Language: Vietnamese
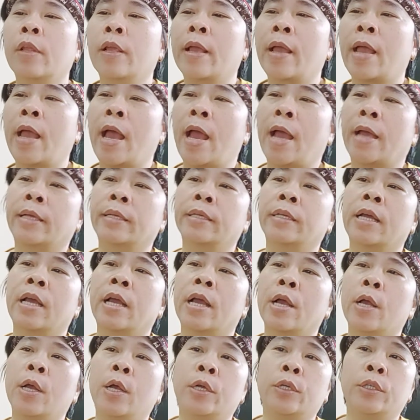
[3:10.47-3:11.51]
2.
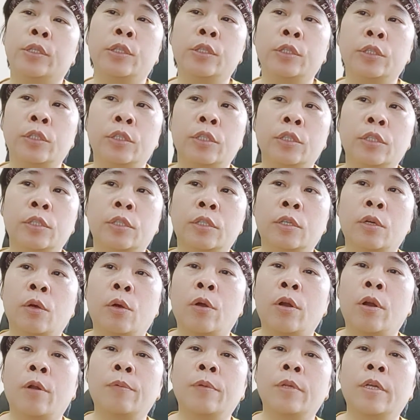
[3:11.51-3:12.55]
Thường trực
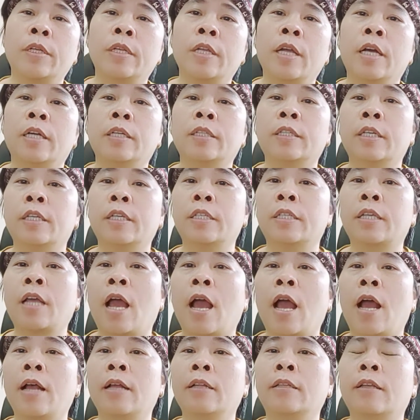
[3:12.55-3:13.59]
Hội đồng Nhân dân thị
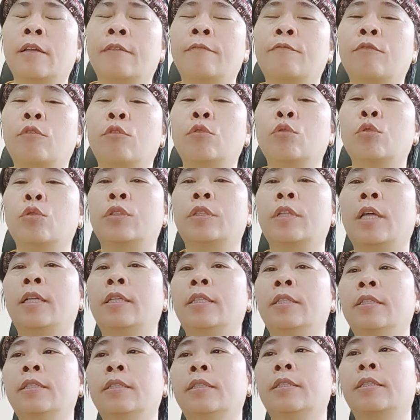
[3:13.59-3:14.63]
xã, thành phố thuộc
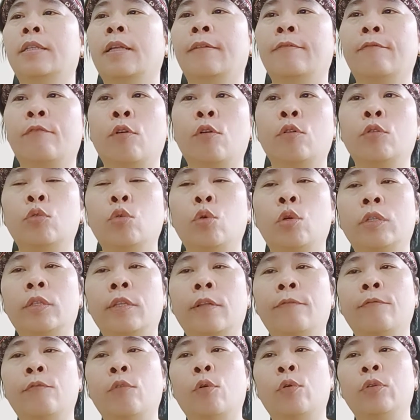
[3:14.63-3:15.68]
tỉnh, thành phố thuộc
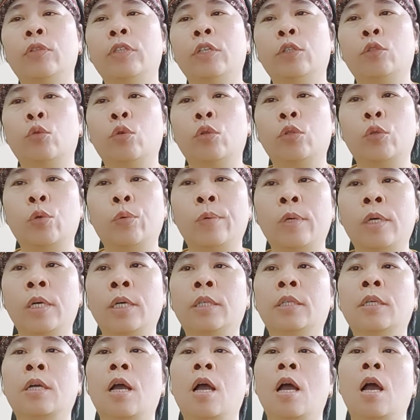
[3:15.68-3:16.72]
thành phố trực thuộc Trung
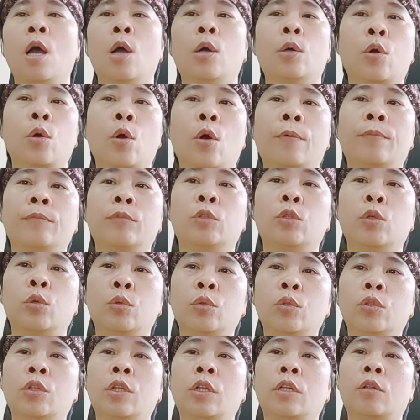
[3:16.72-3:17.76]
ương, gồm
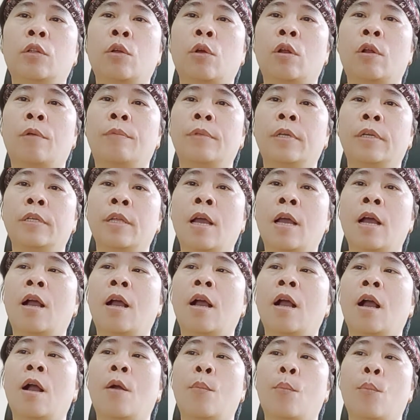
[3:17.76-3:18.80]
Chủ tịch Hội đồng Nhân dân,
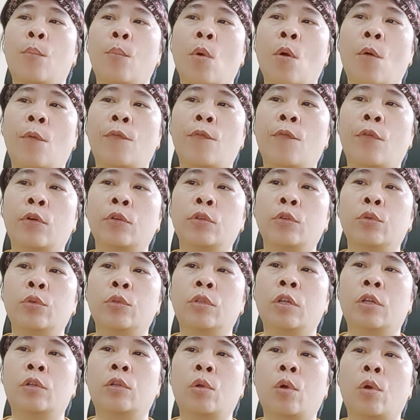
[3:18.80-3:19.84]
một Phó Chủ
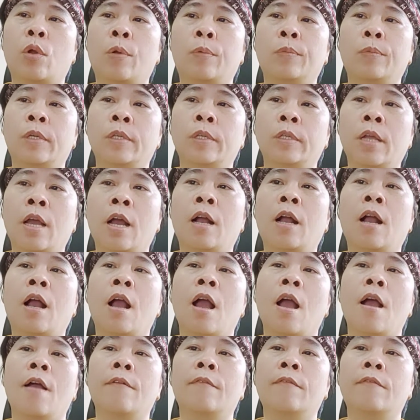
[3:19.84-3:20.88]
tịch Hội đồng Nhân dân
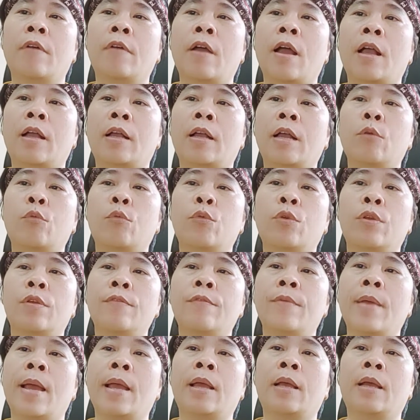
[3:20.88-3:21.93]
và các ủy
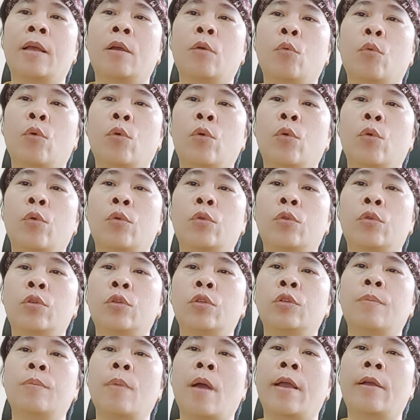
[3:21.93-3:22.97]
viên là
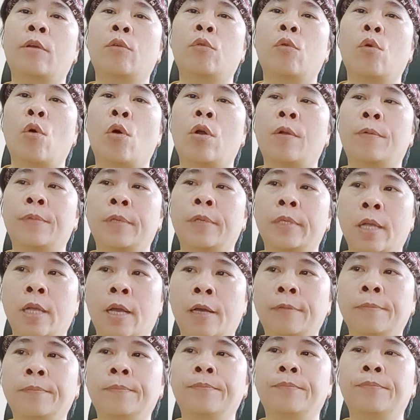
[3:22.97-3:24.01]
trưởng ban của Hội đồng Nhân
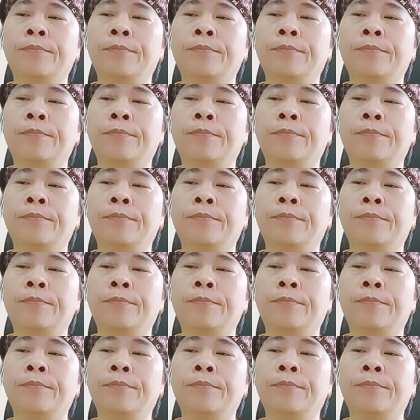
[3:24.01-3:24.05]
dân.